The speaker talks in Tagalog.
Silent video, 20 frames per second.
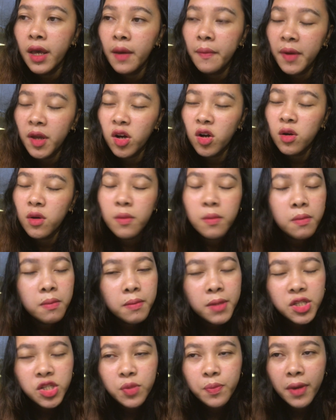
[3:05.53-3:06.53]
Pero
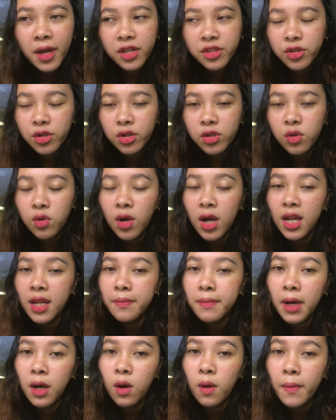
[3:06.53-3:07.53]
much better kung
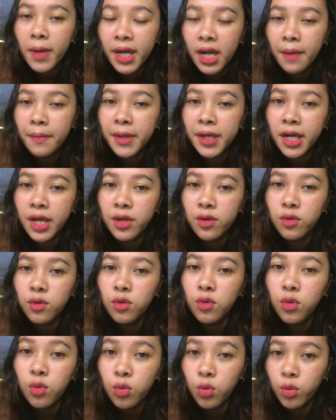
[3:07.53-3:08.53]
halimbawa marami
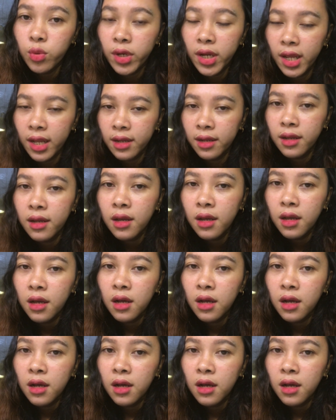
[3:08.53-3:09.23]
kayong kukunin